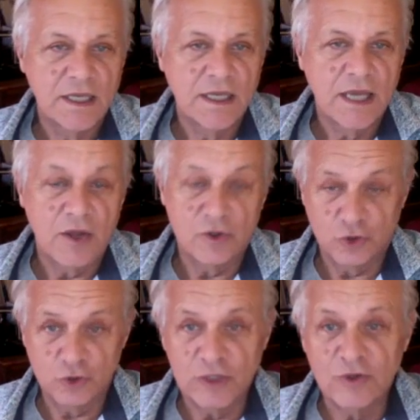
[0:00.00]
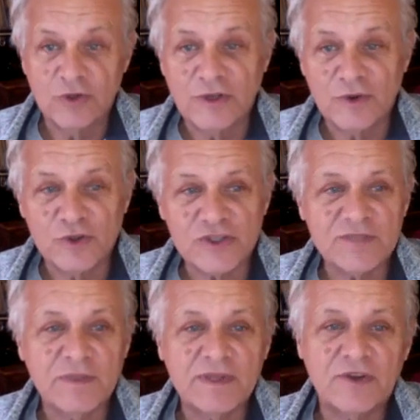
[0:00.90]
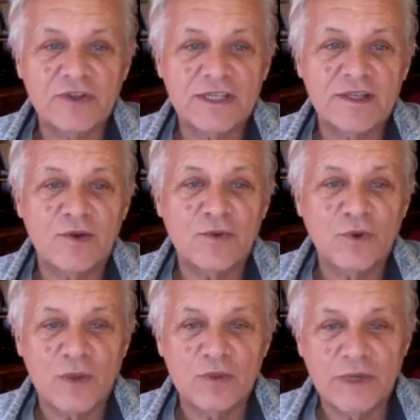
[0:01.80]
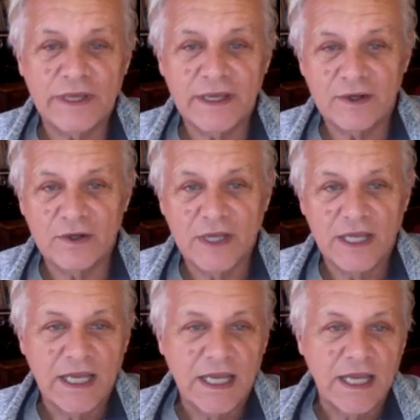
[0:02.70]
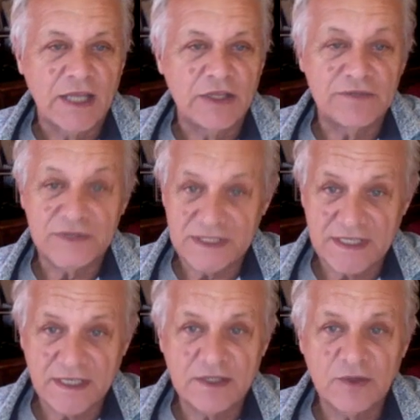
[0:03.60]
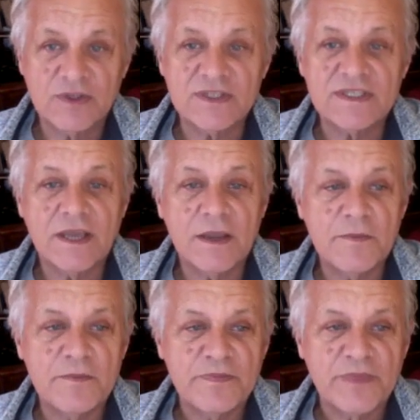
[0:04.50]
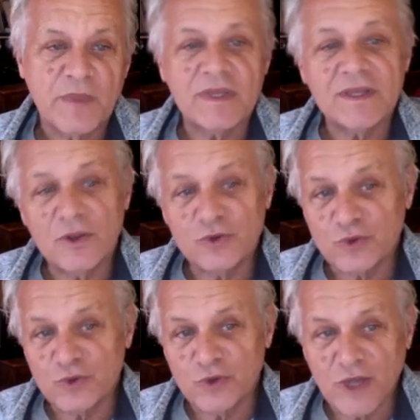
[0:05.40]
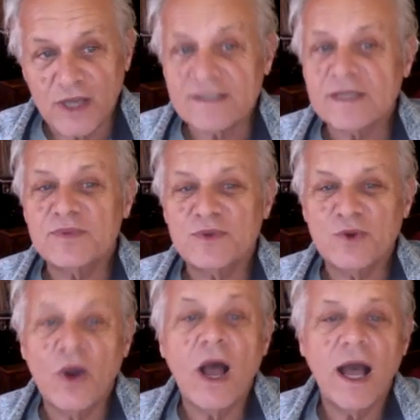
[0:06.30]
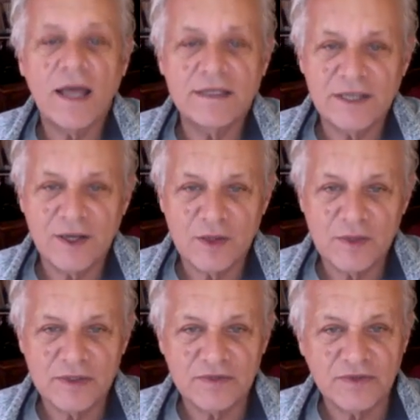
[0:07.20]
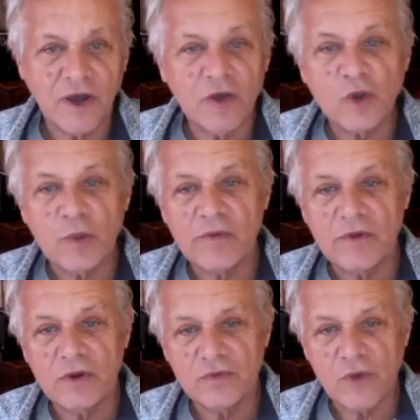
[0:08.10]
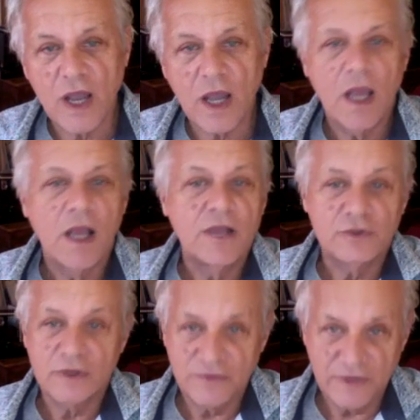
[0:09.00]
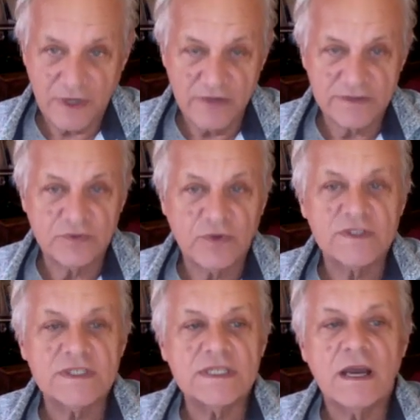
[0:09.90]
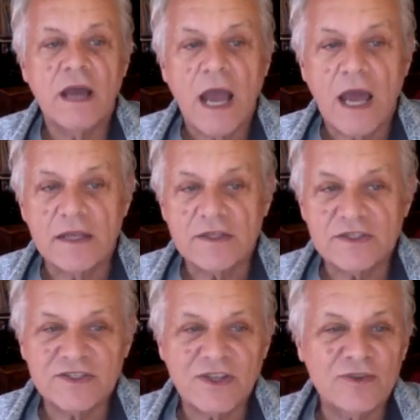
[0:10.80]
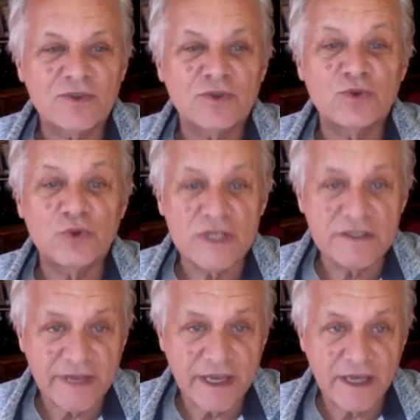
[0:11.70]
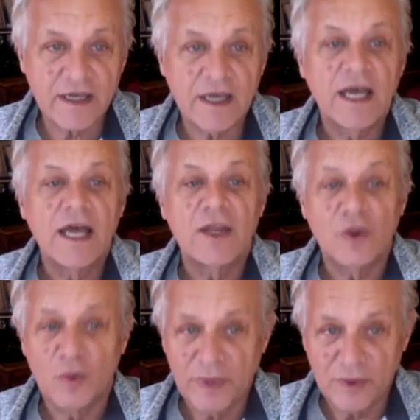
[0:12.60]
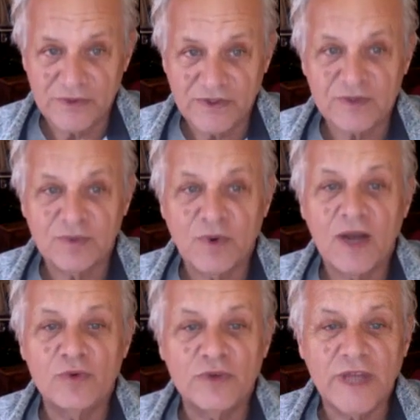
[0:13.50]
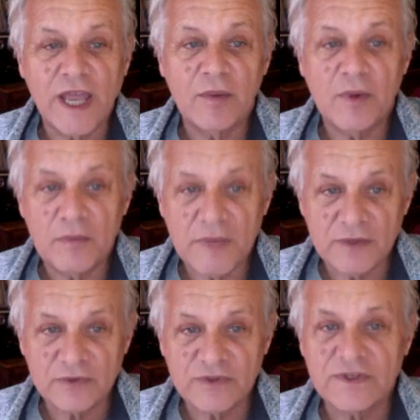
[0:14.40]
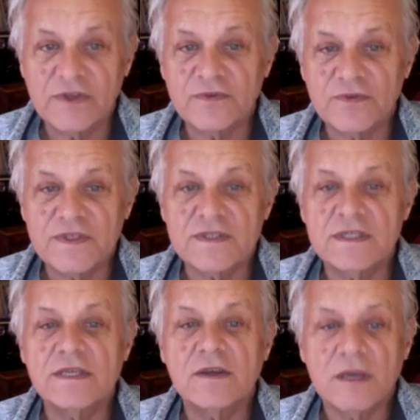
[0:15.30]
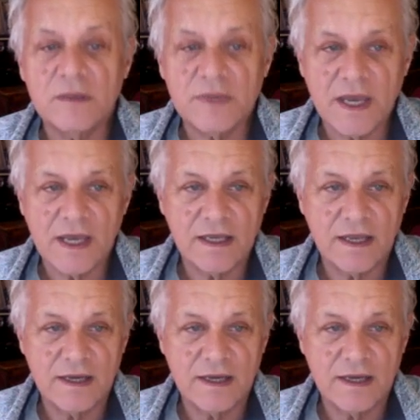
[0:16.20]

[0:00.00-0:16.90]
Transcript: Alors aujourd'hui le néologisme est entré dans le vocabulaire euh, des physiciens théoriciens, mais dans une acception radicalement différente, comme on va le voir, se référant cette fois-ci à, l'existence d'univers, non pas au sens moral du terme, mais au sens physique et bien réel.